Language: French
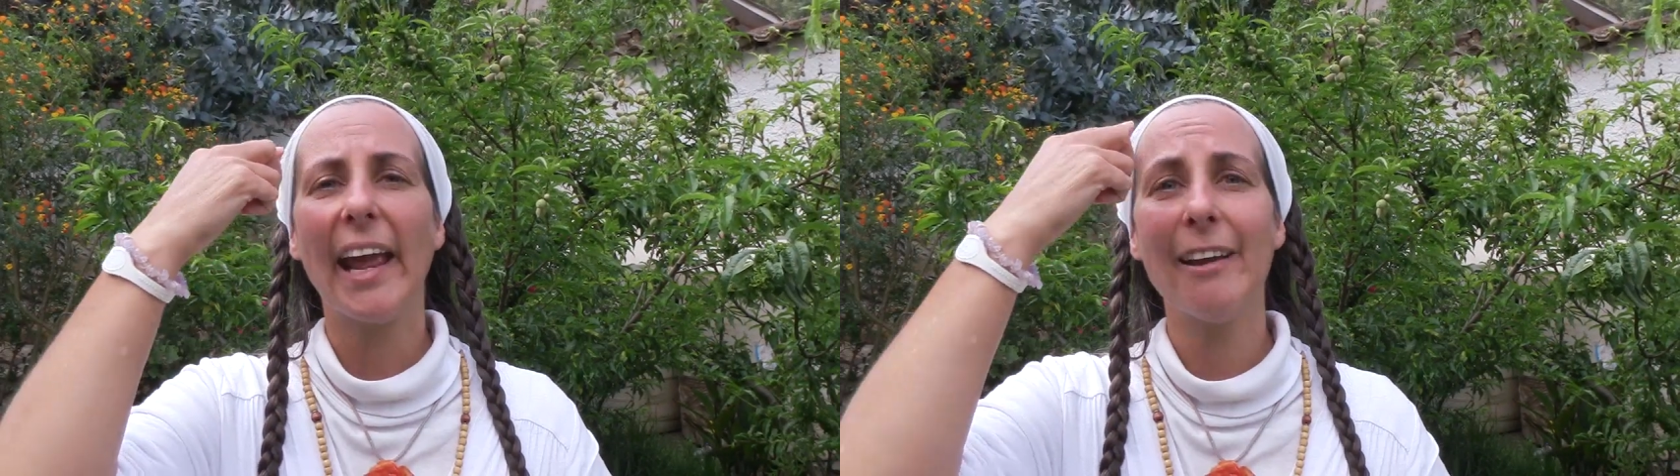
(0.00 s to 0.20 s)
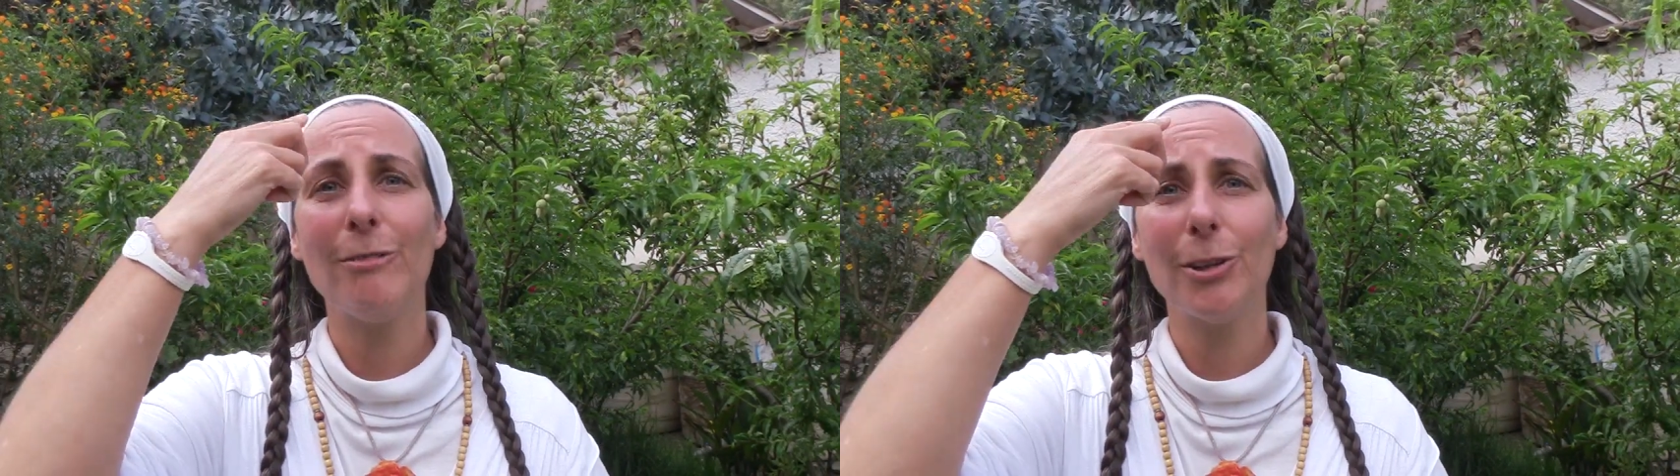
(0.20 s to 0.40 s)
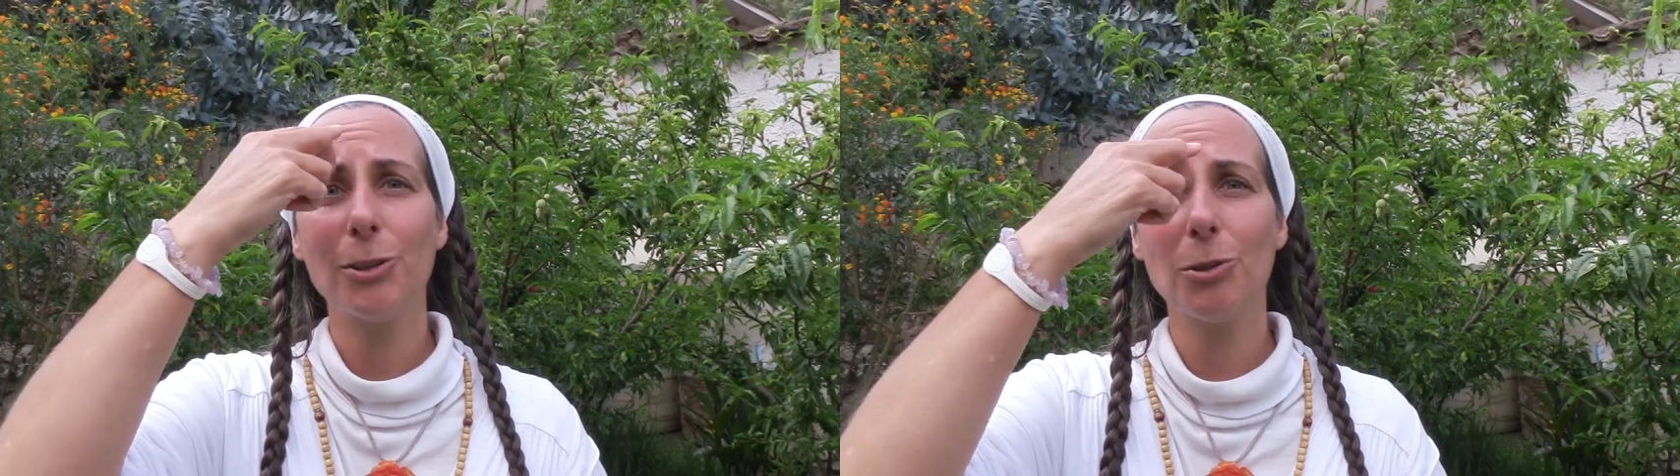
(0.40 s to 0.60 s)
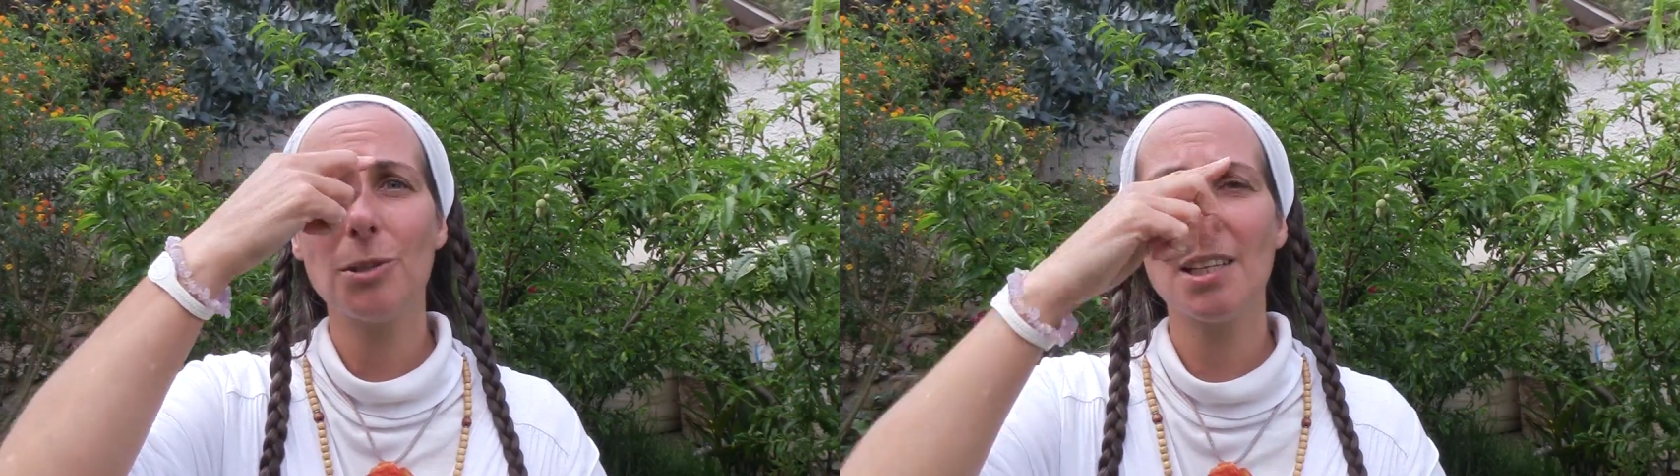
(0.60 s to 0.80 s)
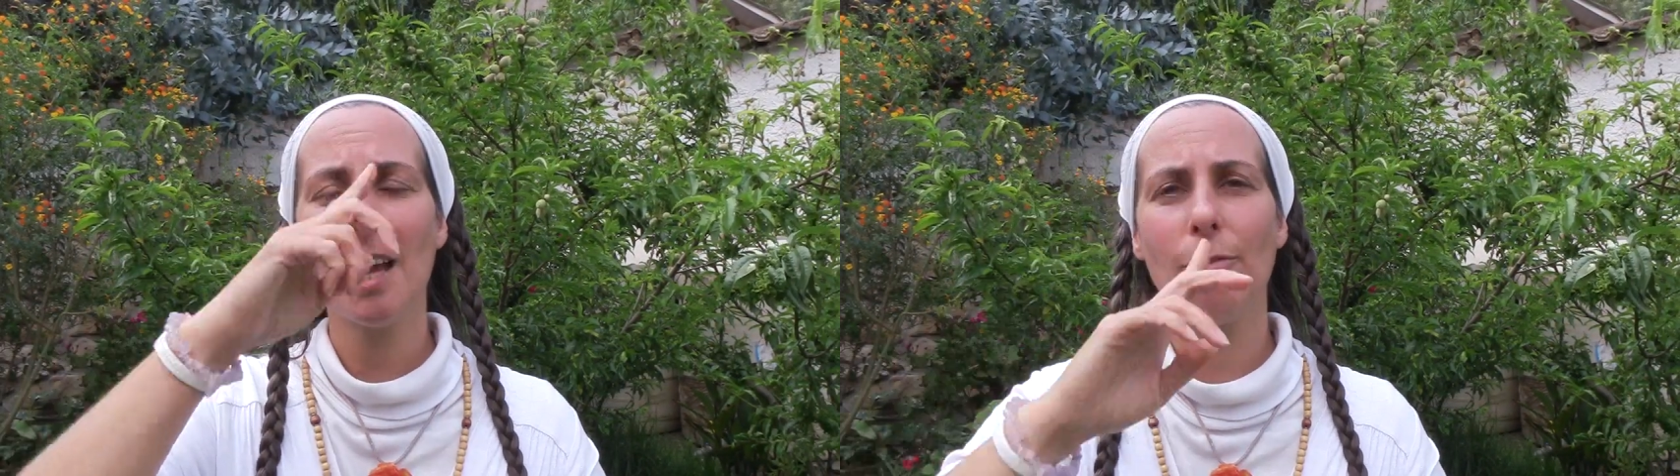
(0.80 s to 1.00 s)
et
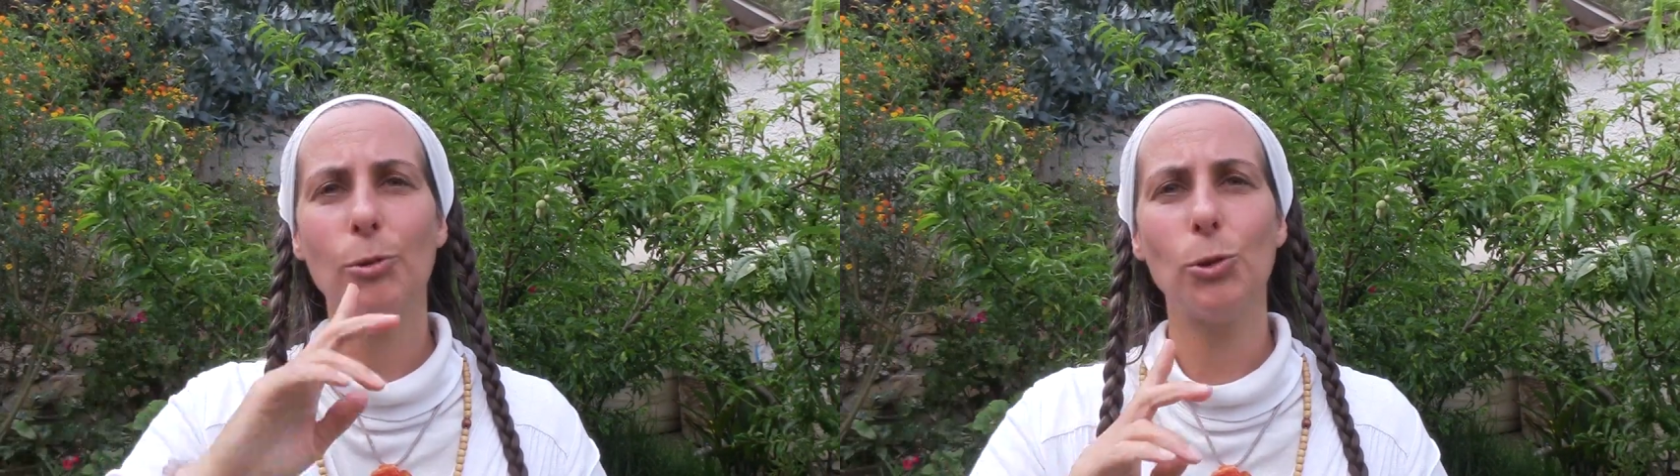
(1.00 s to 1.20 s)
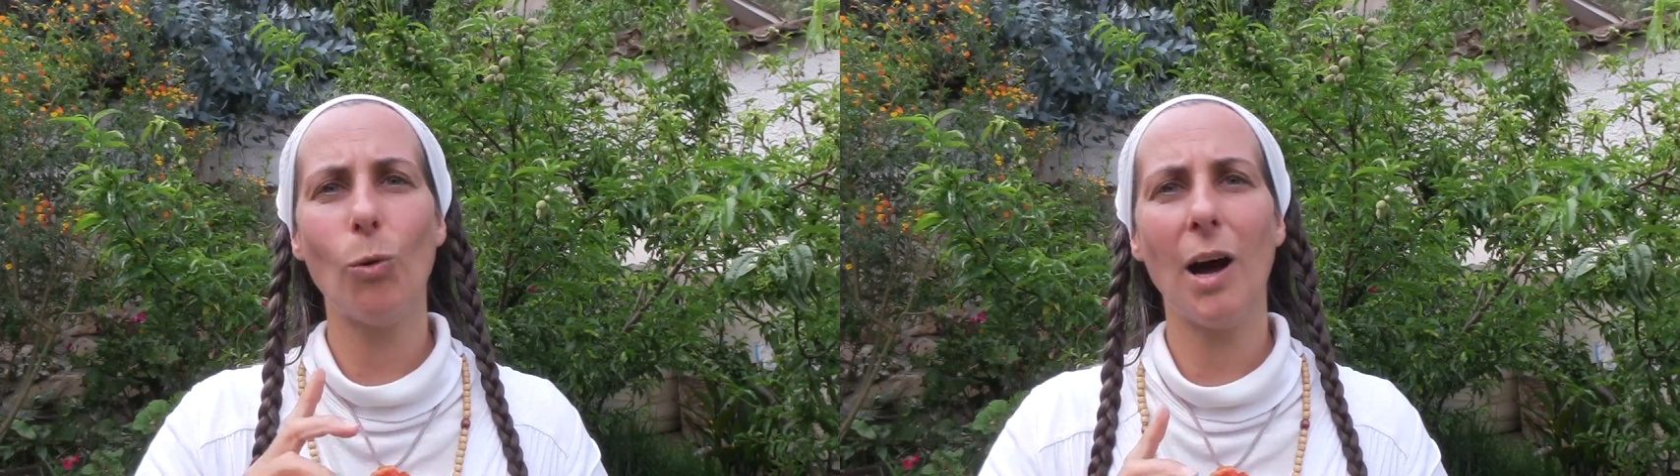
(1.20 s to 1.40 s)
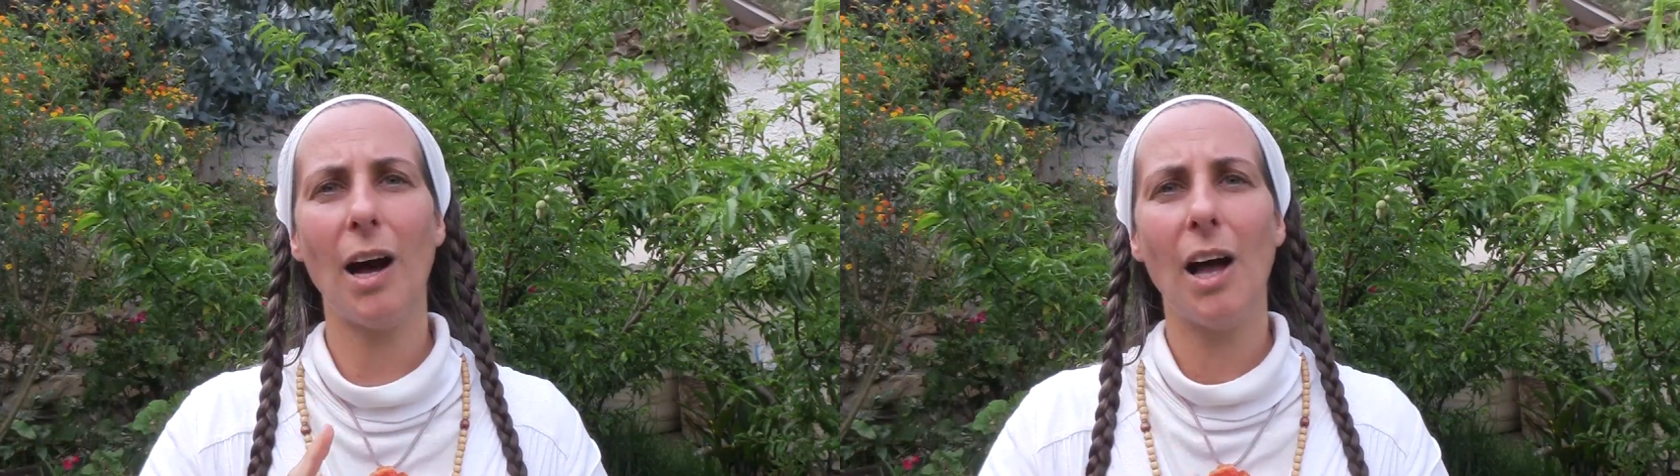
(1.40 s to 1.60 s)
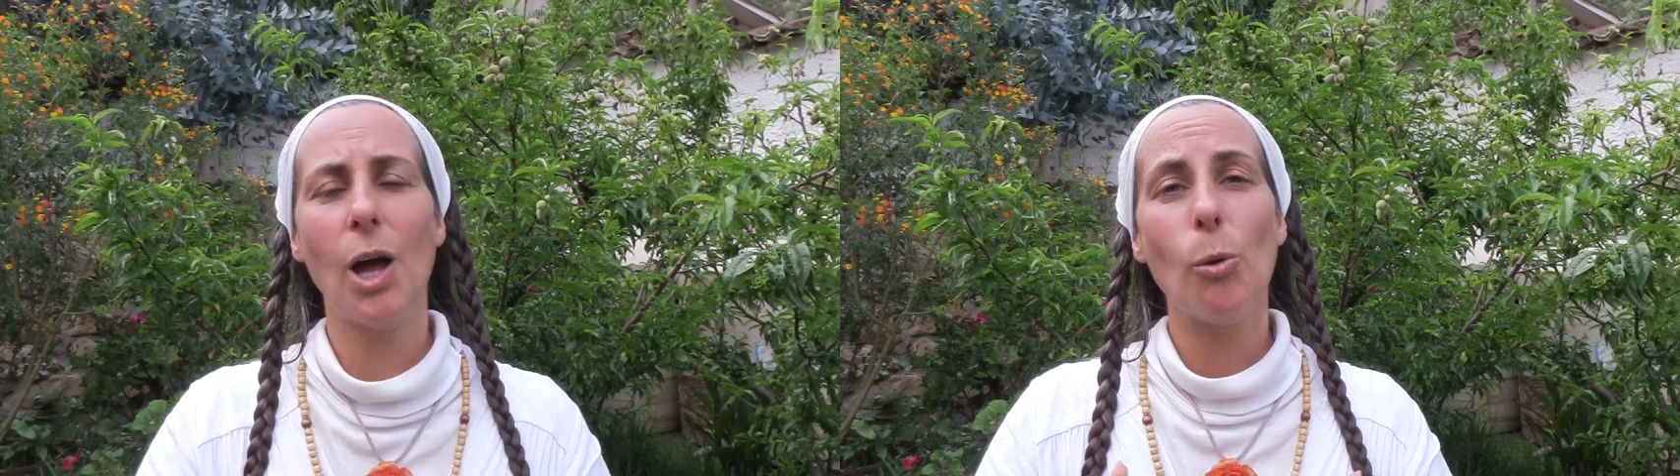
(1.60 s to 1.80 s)
votre cerveau droit,